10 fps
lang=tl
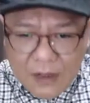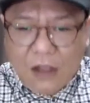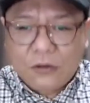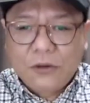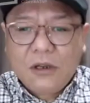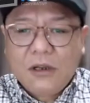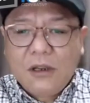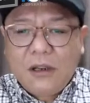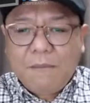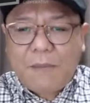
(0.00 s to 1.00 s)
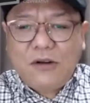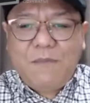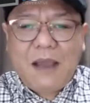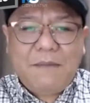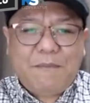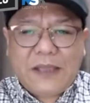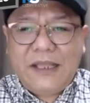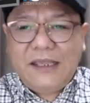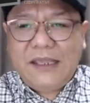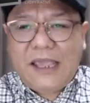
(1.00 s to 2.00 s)
Now, paano ba
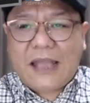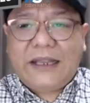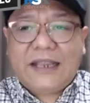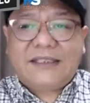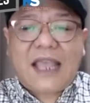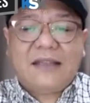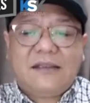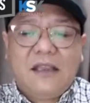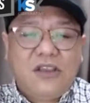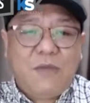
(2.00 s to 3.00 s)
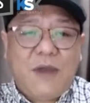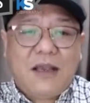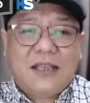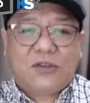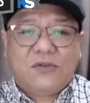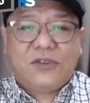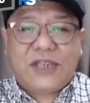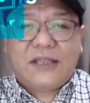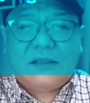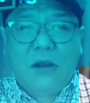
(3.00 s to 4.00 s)
pwedeng i-address yan, yung mga
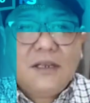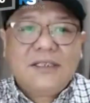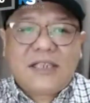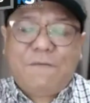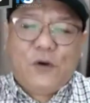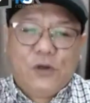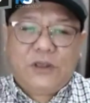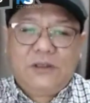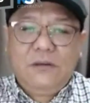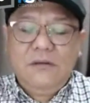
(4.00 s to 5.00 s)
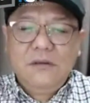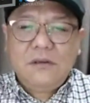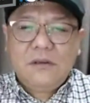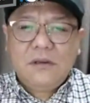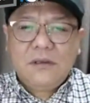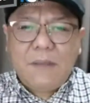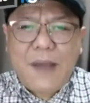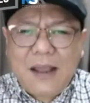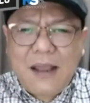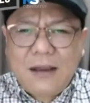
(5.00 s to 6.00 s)
gastusin? Sa food, di
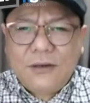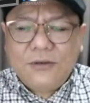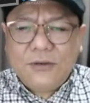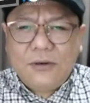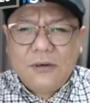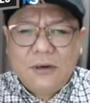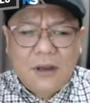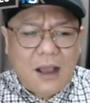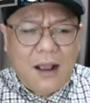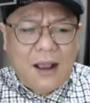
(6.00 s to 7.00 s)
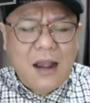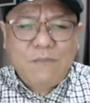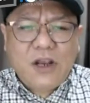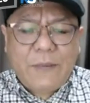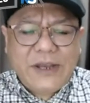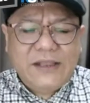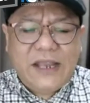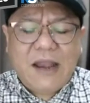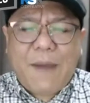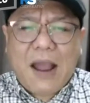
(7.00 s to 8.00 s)
ba, oh, alam niyo naman,
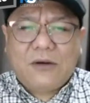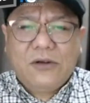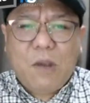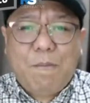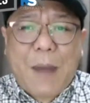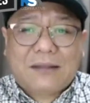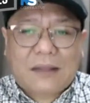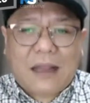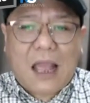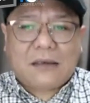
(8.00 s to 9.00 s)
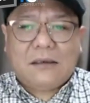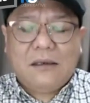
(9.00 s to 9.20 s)
hindi na bago yung potluck.